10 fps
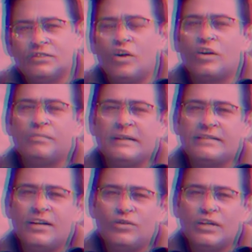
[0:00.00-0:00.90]
गौरव
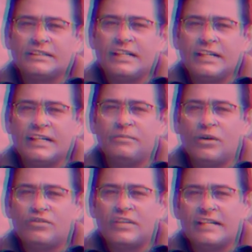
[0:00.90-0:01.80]
बंसल को लगता था कि
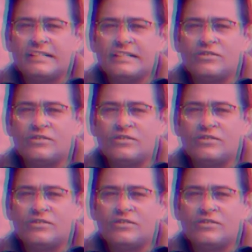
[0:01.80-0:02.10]
बहुत सारी